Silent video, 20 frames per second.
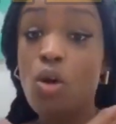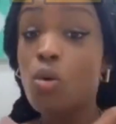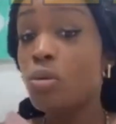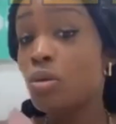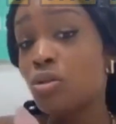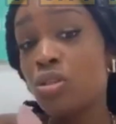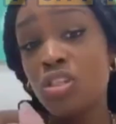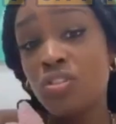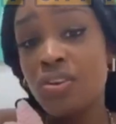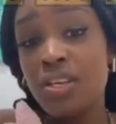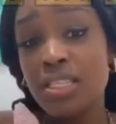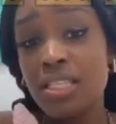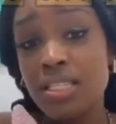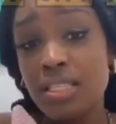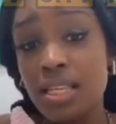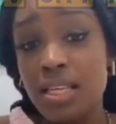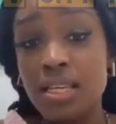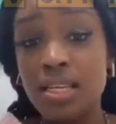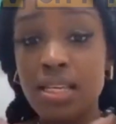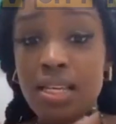Ou algumas pessoas fazem
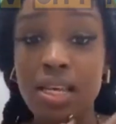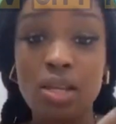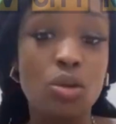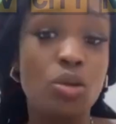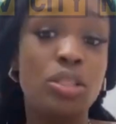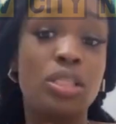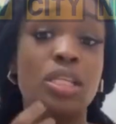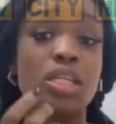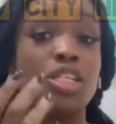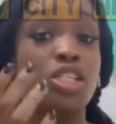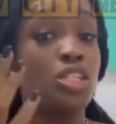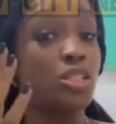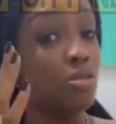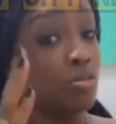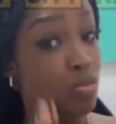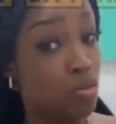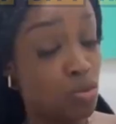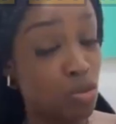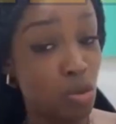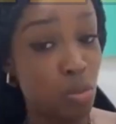sem querer, outras
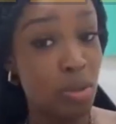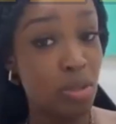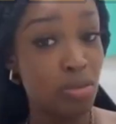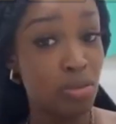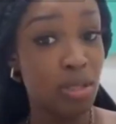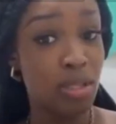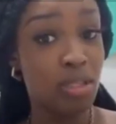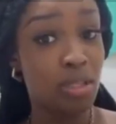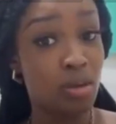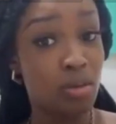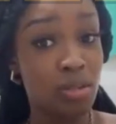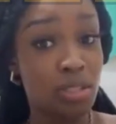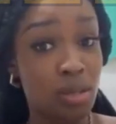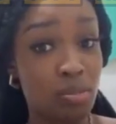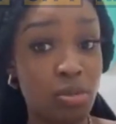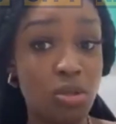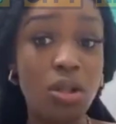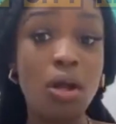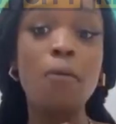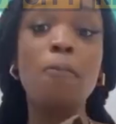usam método
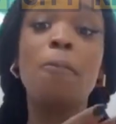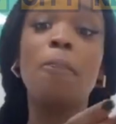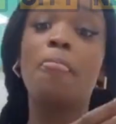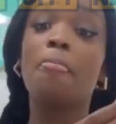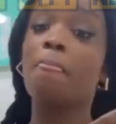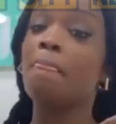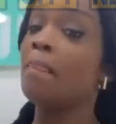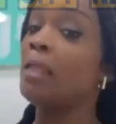anticoncepcional